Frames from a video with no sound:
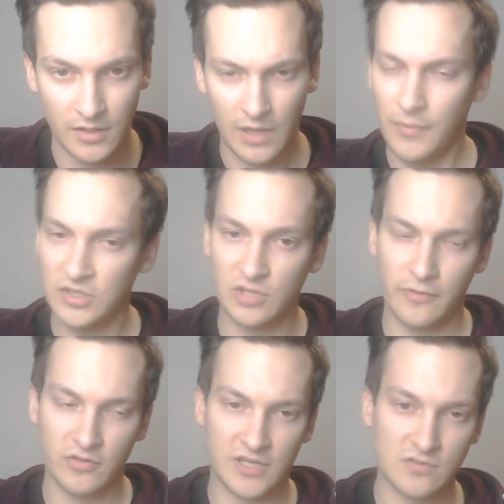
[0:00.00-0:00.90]
a będzie to
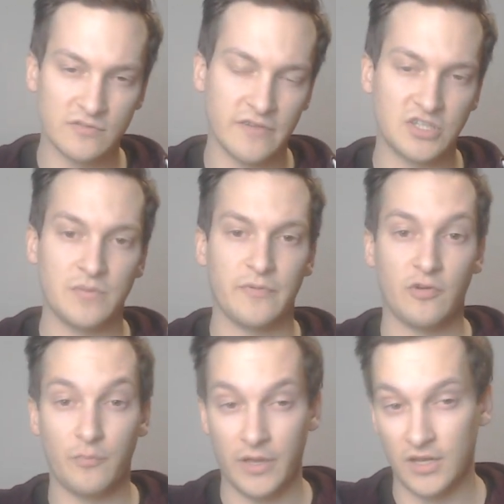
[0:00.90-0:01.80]
pewnie od razu z wejściem
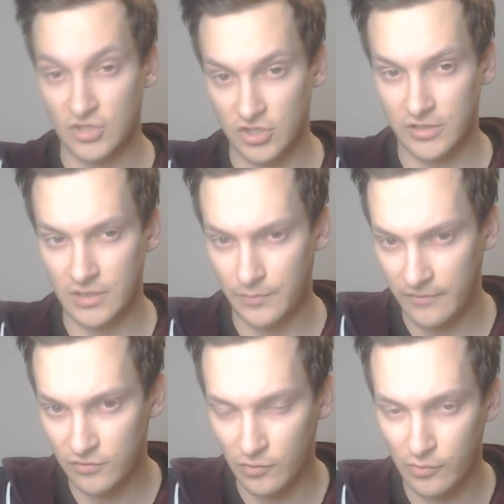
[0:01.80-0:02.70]
PvP raczej na
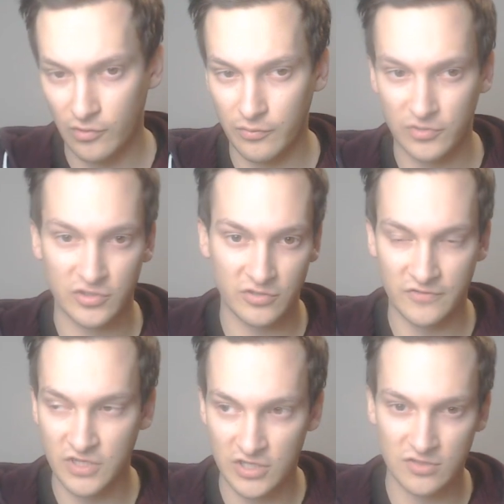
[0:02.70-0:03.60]
pewno, bo
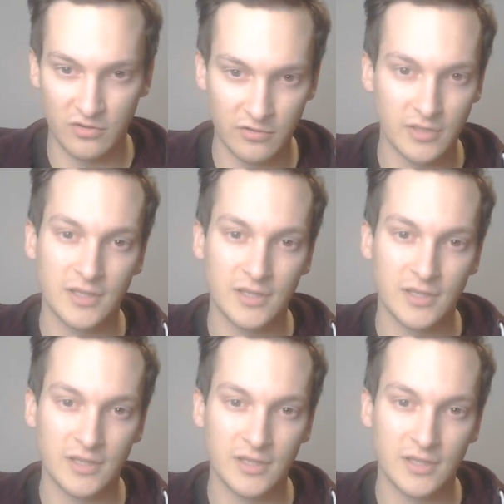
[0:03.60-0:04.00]
oczywiście jest to